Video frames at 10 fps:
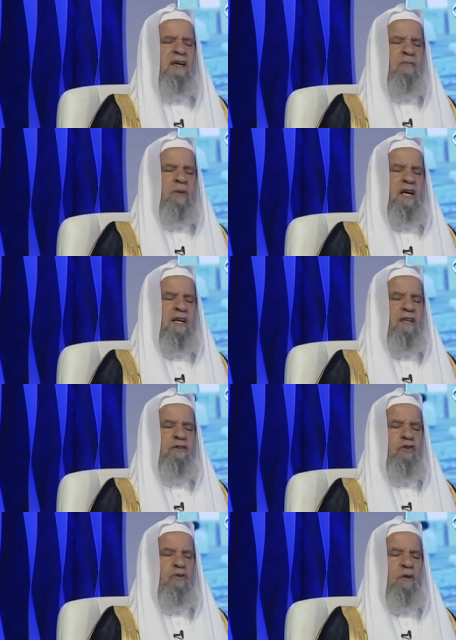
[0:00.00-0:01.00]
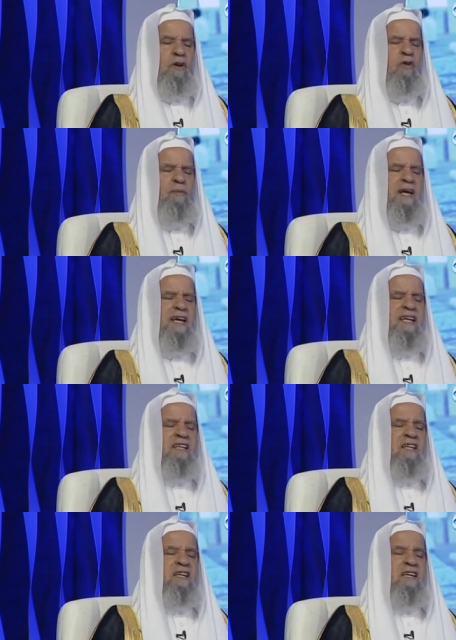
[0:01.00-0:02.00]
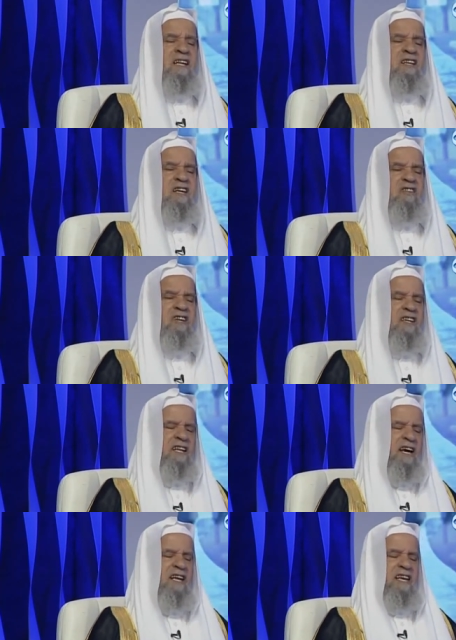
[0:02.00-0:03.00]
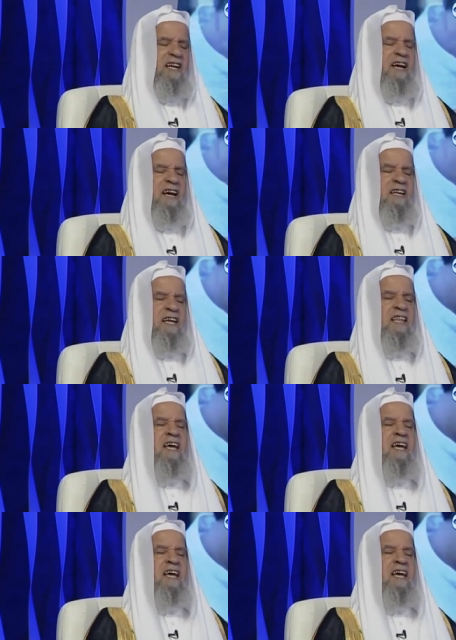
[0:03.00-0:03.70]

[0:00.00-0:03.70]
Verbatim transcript: من آلات التصوير اليوم لا يندرج تحت هذه الأحاديث